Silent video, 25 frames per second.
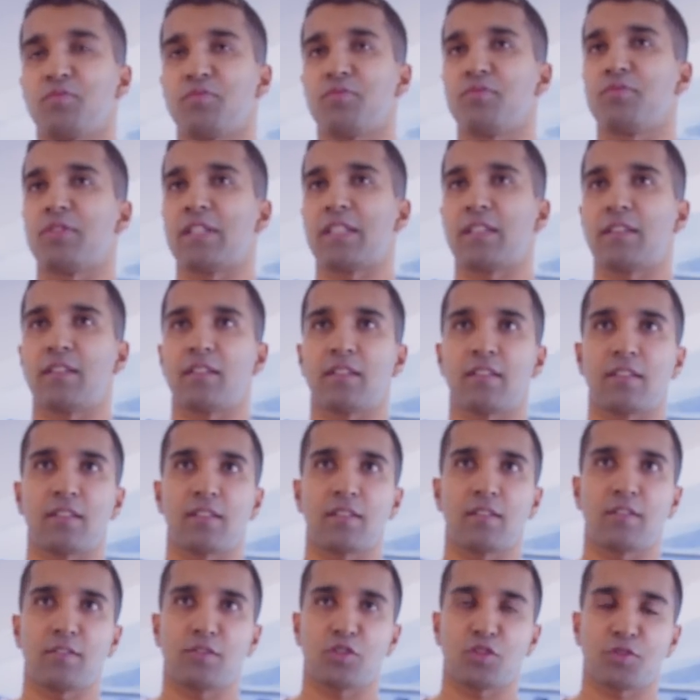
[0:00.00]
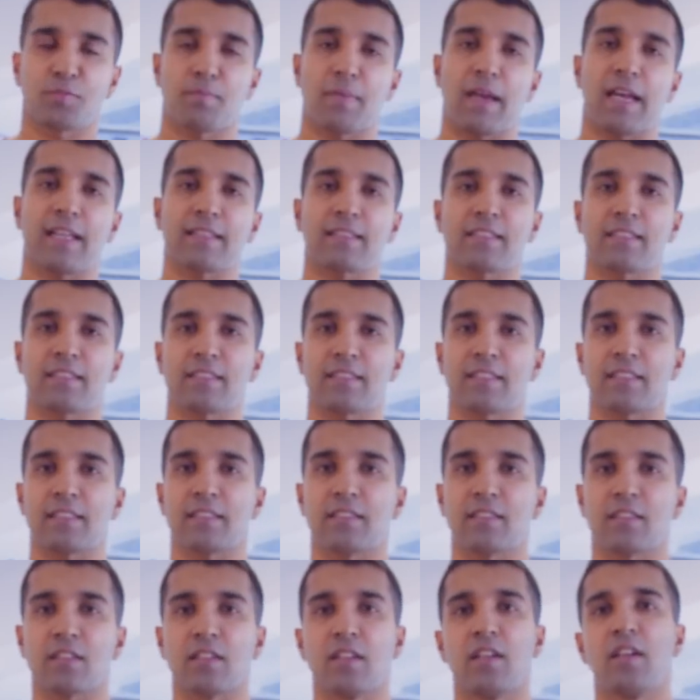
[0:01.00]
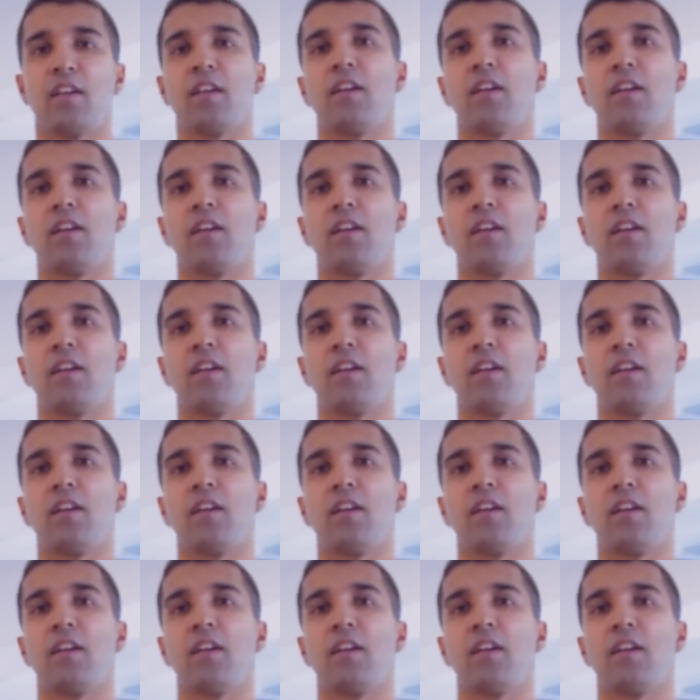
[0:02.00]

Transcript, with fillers: wenn Schmerzen sind,